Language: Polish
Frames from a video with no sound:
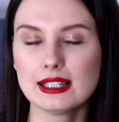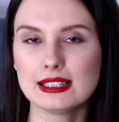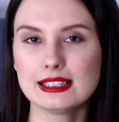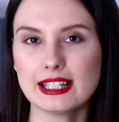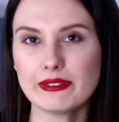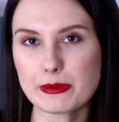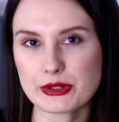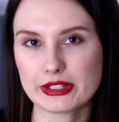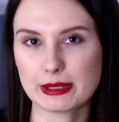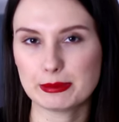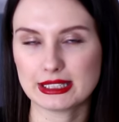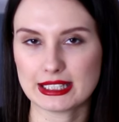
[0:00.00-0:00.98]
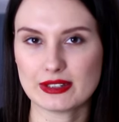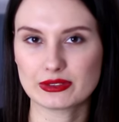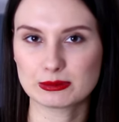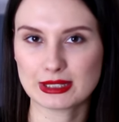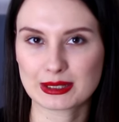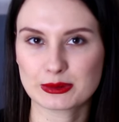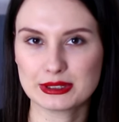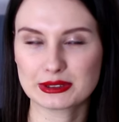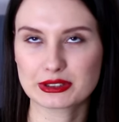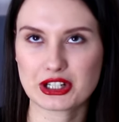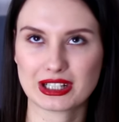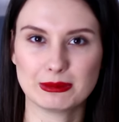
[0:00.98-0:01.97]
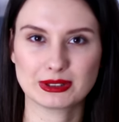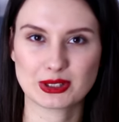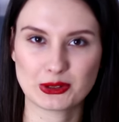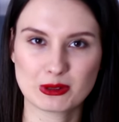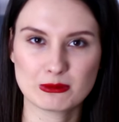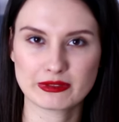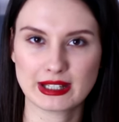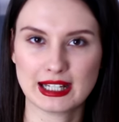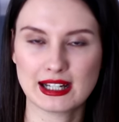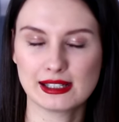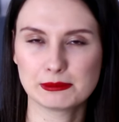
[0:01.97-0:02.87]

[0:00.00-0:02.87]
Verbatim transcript: E, ja wiem, że te pytania w tym tagu, i to też chyba co roku mówię,